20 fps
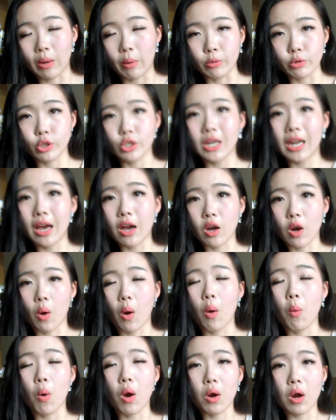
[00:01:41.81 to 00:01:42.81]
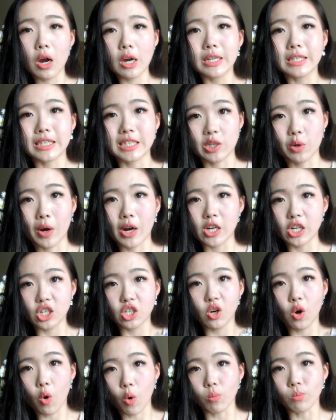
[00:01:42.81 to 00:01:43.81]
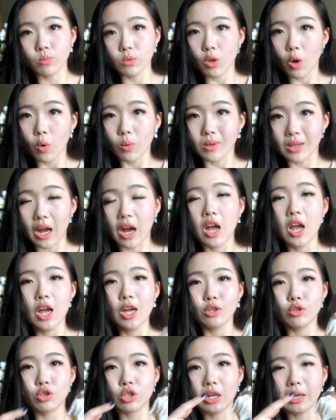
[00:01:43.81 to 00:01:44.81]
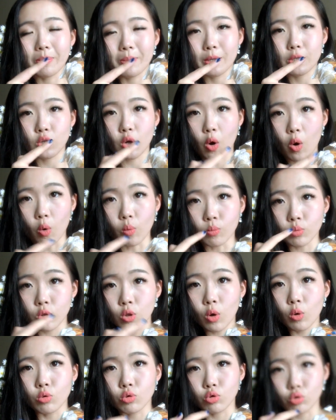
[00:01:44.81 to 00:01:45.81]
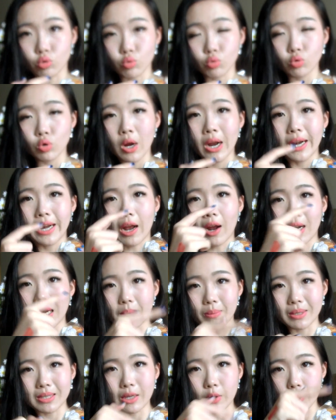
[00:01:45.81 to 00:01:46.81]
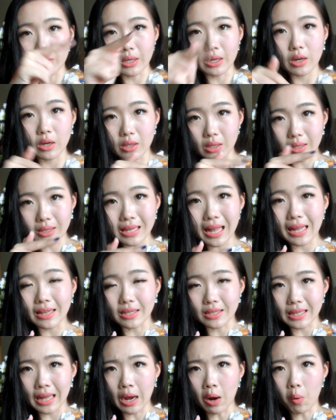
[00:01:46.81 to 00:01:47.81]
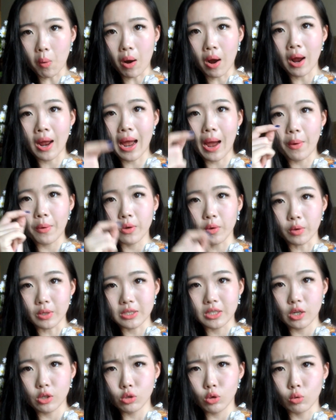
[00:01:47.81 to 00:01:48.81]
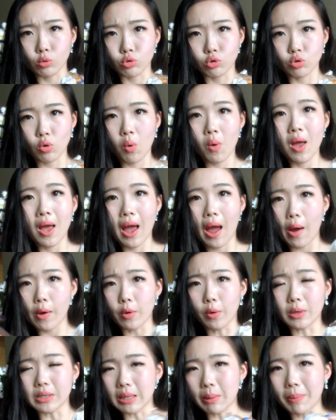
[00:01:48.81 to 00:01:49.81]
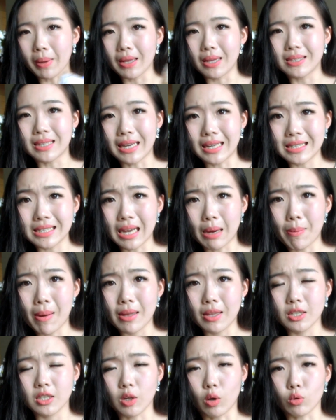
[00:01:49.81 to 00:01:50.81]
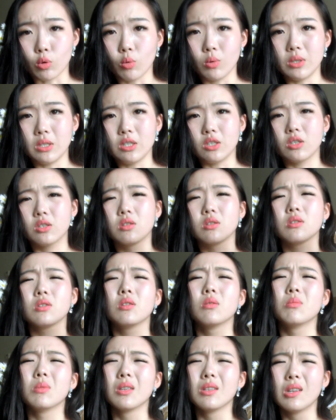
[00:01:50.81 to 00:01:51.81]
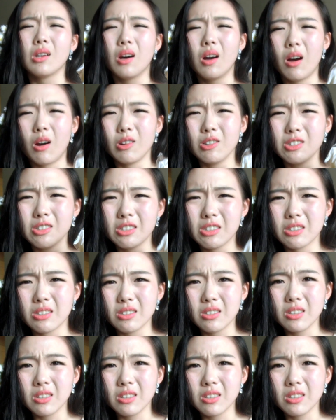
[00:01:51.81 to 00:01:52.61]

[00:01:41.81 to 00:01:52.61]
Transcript: 我觉得这2个口味我更喜欢吃红豆的，就是里面是红豆酥，然后里面再有一个大的蛋黄，还会有一些肉松，还会有一些别的杂七杂八的小东西，真的特别的好吃。